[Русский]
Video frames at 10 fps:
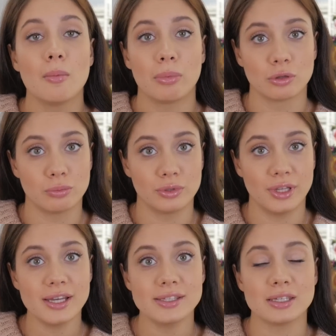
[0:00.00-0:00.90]

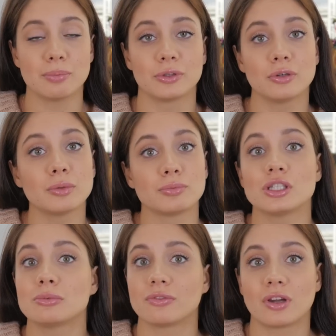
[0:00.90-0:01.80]
Понаблюдайте и потом
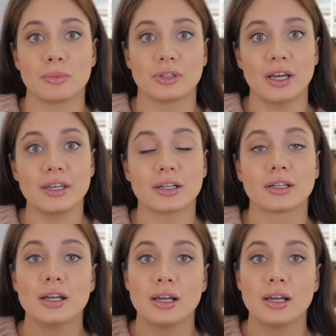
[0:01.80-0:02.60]
напишите мне в комментариях